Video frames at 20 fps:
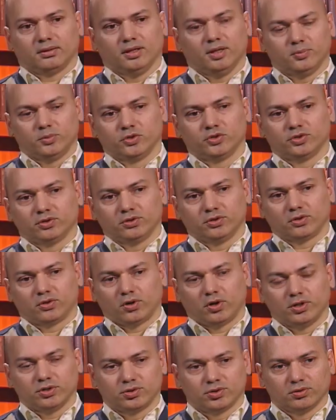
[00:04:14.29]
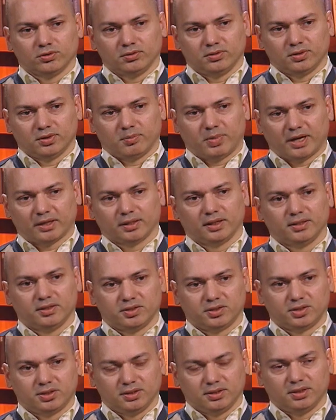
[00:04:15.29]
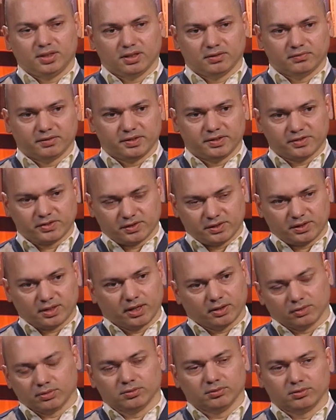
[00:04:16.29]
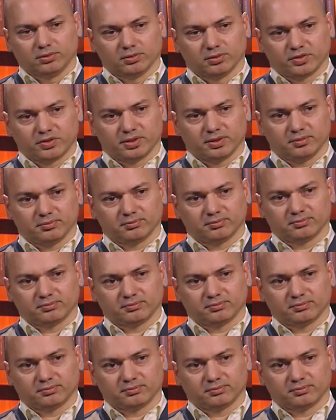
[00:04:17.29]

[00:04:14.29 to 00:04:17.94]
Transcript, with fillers: এ পর্যন্ত কয়জন বাংলাদেশি এভারেস্ট আরোহণ করেছেন